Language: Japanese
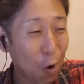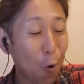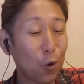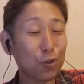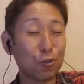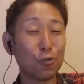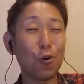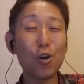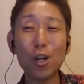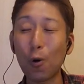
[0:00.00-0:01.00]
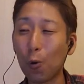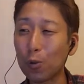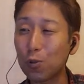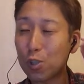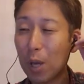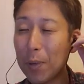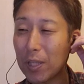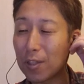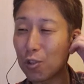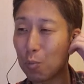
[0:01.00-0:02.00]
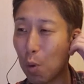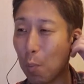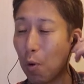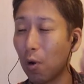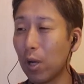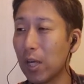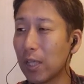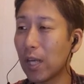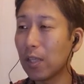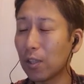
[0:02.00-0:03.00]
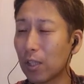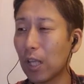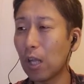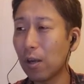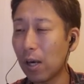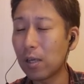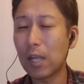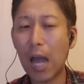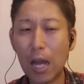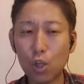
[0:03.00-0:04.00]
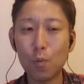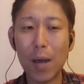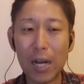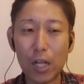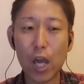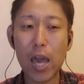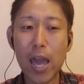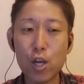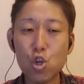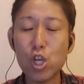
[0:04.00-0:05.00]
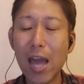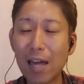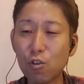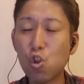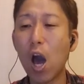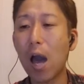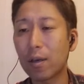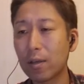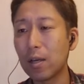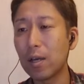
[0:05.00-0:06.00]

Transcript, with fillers: ここすごいね。ほんと喋ってるもん、もう。歩くまでのエイリアンスワ